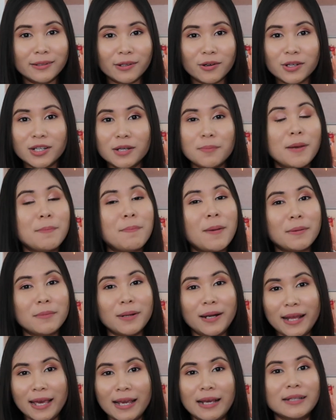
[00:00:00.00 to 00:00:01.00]
ก็คือไม่เป็น
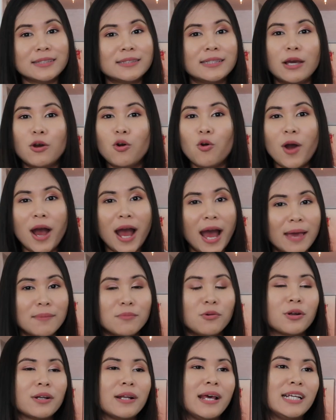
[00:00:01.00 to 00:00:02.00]
มะเร็งเซลล์หาย
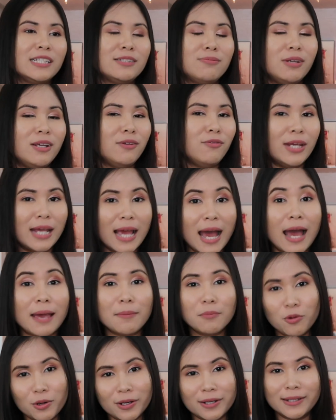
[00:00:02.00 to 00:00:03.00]
หมด HPV หา
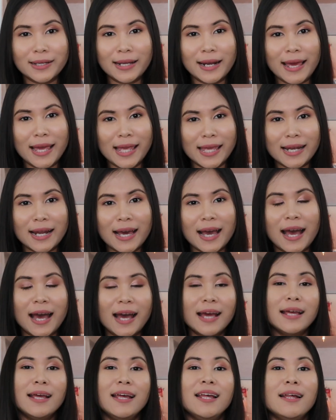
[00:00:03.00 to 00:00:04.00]
ยหมดหรืออะไรอย่างเงี้ยนะคะ
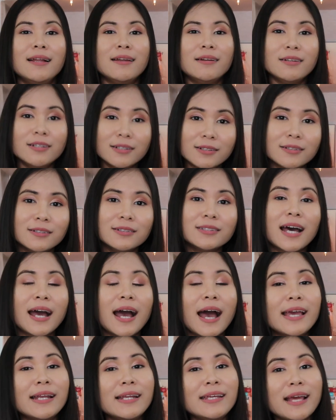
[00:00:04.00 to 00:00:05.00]
หรือถ้า
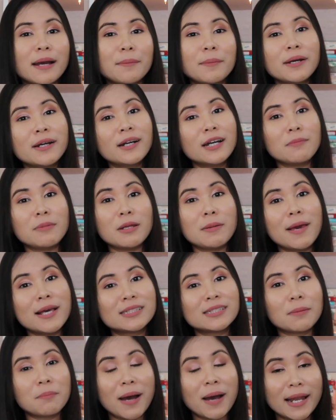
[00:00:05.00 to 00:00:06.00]
ใครที่ยังไม่เคยมีเพ
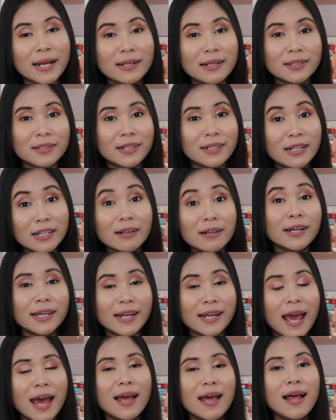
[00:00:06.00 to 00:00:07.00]
ศสัมพันธ์เลย
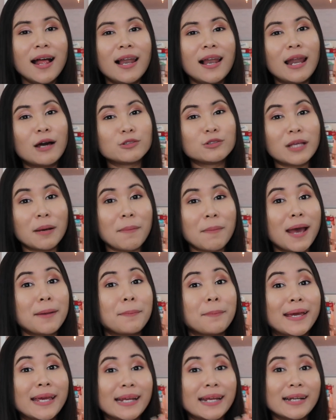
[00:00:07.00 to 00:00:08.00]
เนี่ยเราสามาร
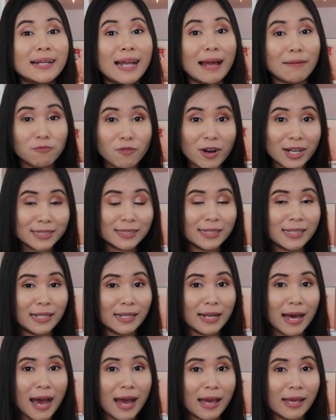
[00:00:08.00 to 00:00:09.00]
ถไปรับวัคซีน
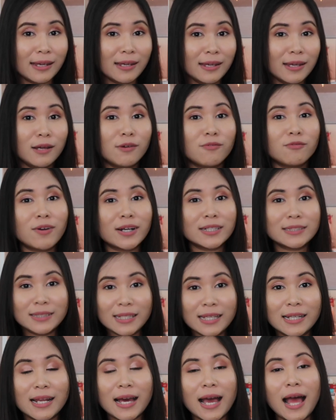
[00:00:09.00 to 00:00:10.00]
ได้ วัค
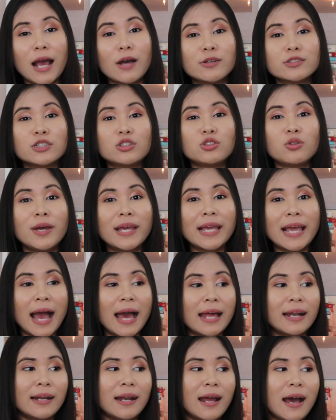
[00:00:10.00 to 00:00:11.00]
ซีนนะคะ ก็จะช่วย
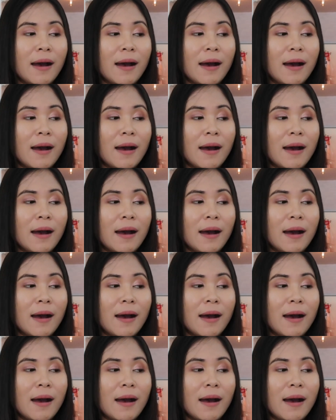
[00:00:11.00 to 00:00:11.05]
กัน